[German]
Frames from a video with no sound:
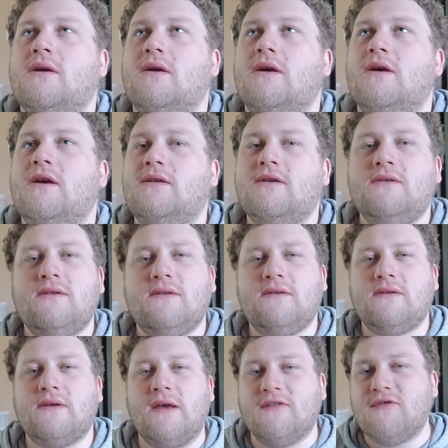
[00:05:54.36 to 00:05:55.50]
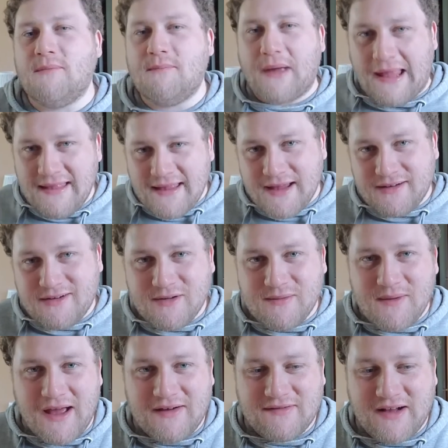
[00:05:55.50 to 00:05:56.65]
Ich hätte jetzt, also vom Brennen her
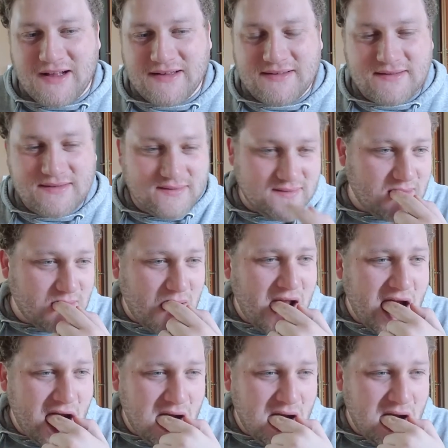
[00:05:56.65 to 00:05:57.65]
schlimmer erwartet. Warte mal.